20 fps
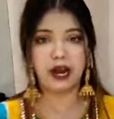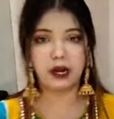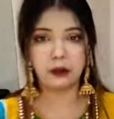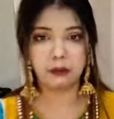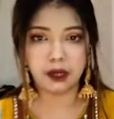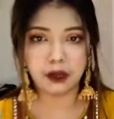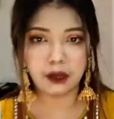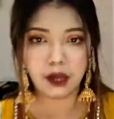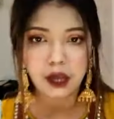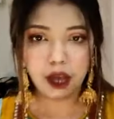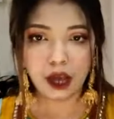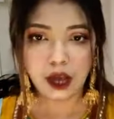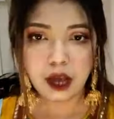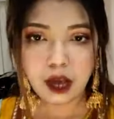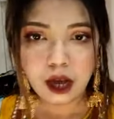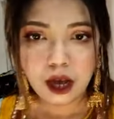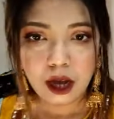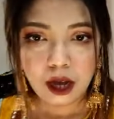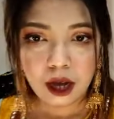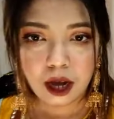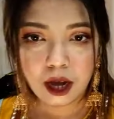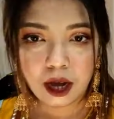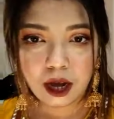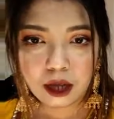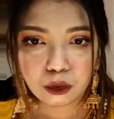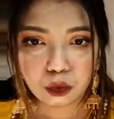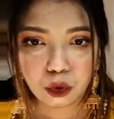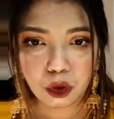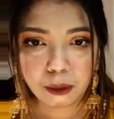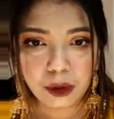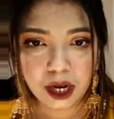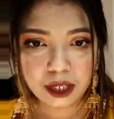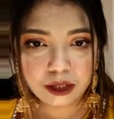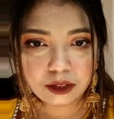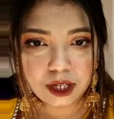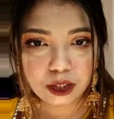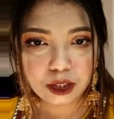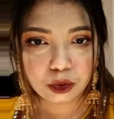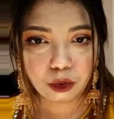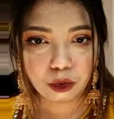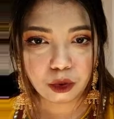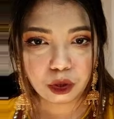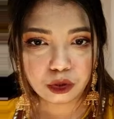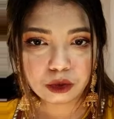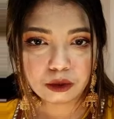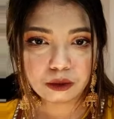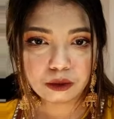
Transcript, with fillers: বাড়বে তোমার ড্রেসগুলো